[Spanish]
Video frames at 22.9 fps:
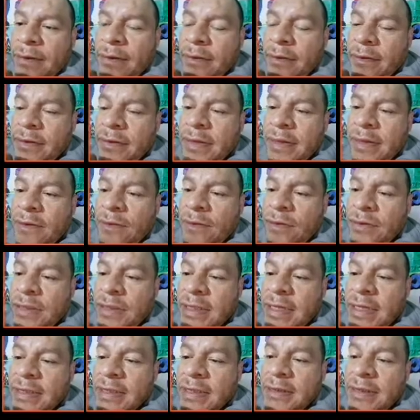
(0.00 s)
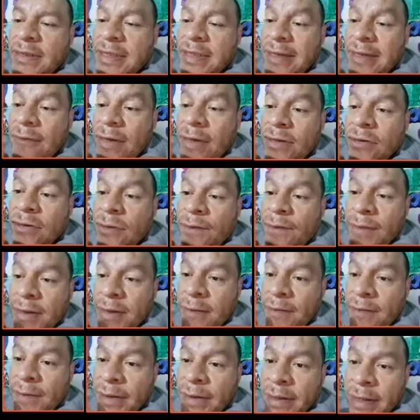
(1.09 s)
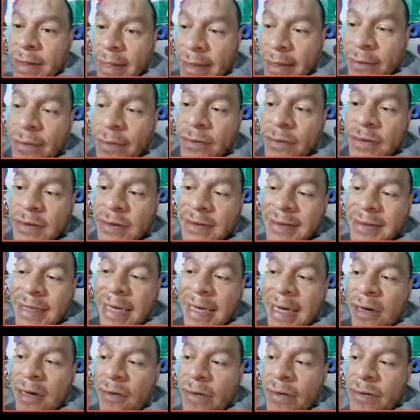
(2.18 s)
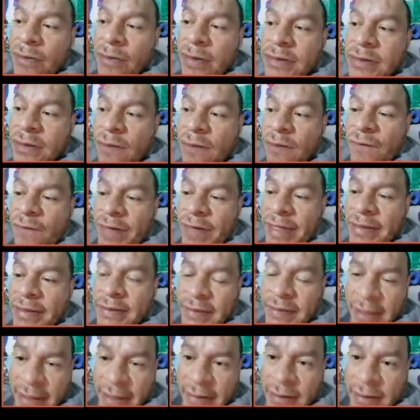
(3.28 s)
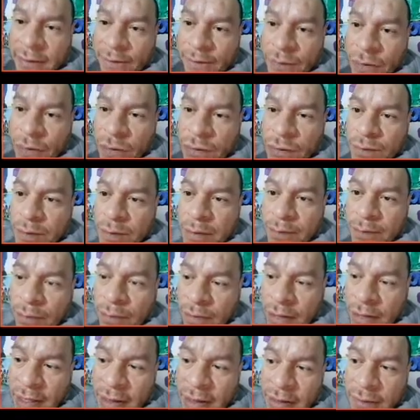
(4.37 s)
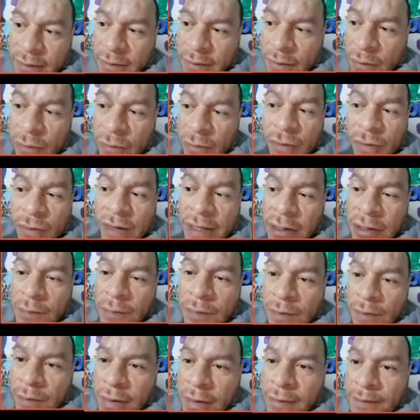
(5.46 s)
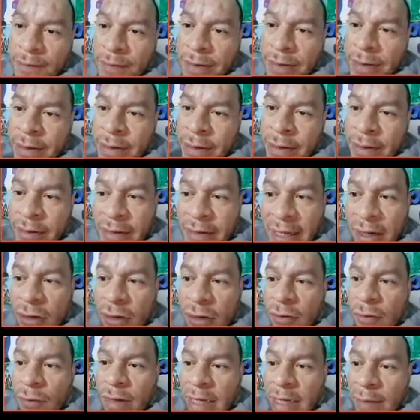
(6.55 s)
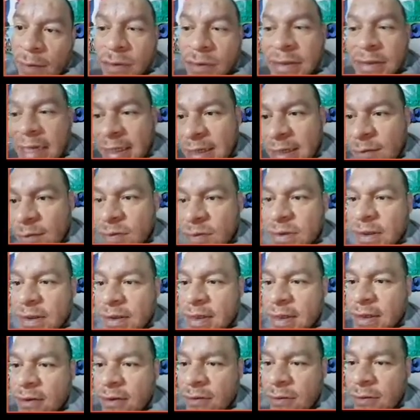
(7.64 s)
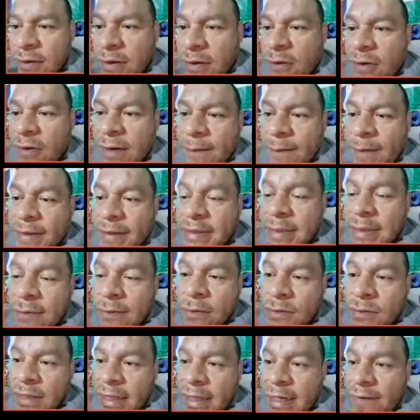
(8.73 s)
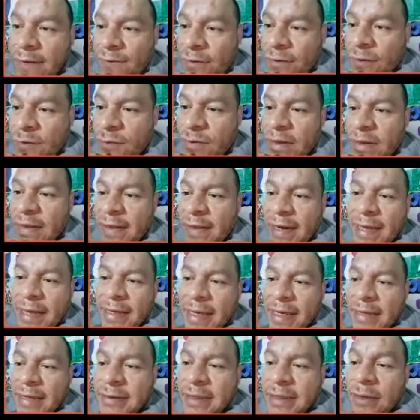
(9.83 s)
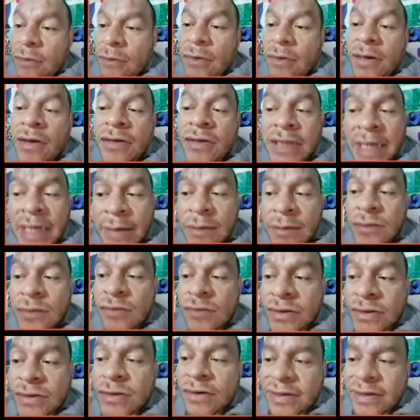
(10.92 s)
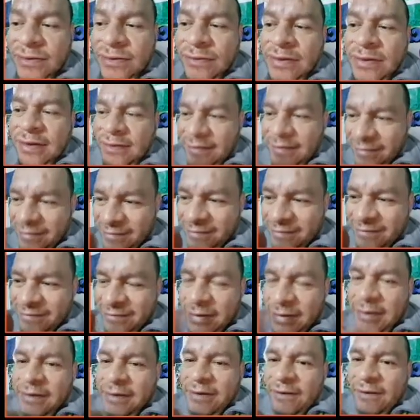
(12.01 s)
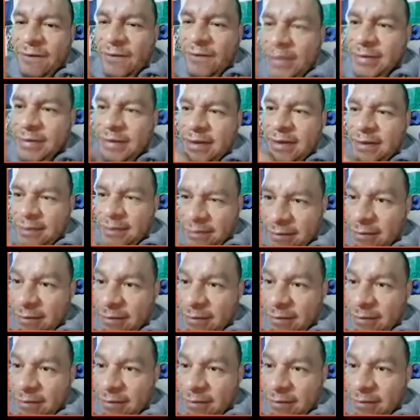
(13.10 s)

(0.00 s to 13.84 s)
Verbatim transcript: círculo sería 64pi. Entonces, la longitud de circunferencia es 2pi por radio o 2 radio por pi. De ahí lo igualamos, hallamos el radio y lo reemplazamos en la fórmula del área del círculo y obtenemos nuestro resultado. Fácil.